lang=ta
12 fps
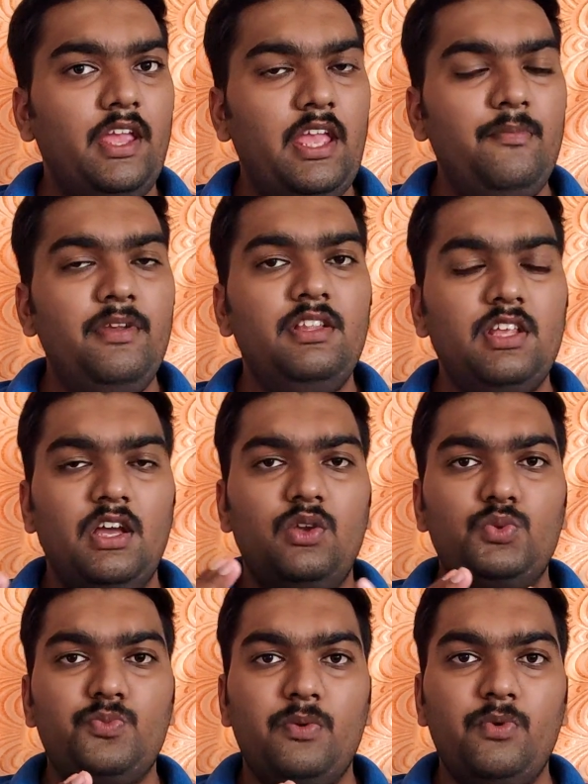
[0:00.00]
ஒரு கேமிங்
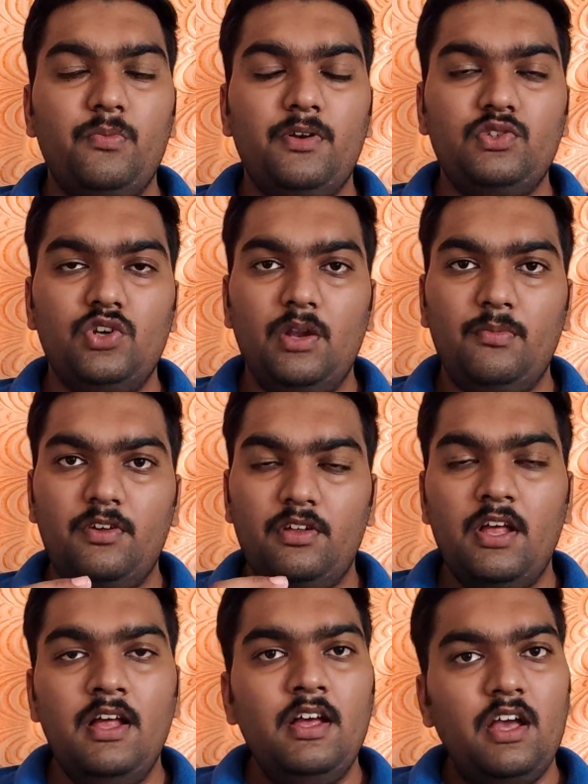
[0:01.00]
யூஸ் பண்ண முடியுமான்னு சொல்லி நம்ம
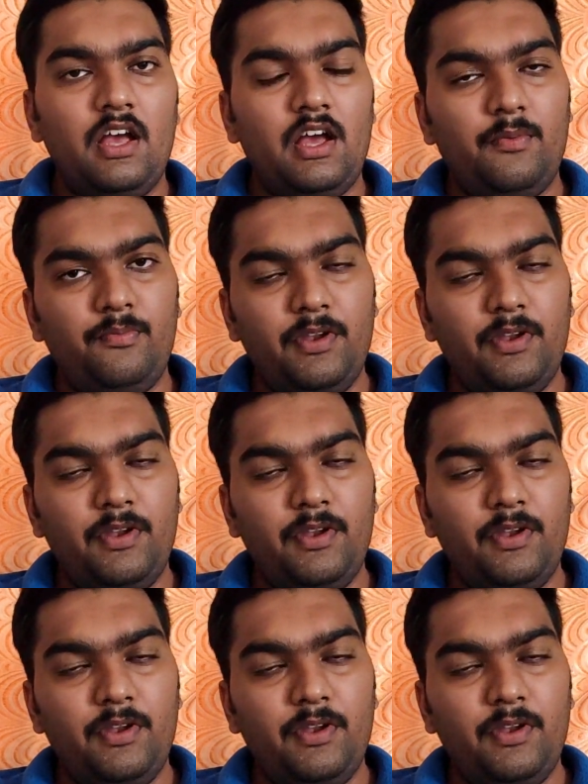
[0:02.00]
uh,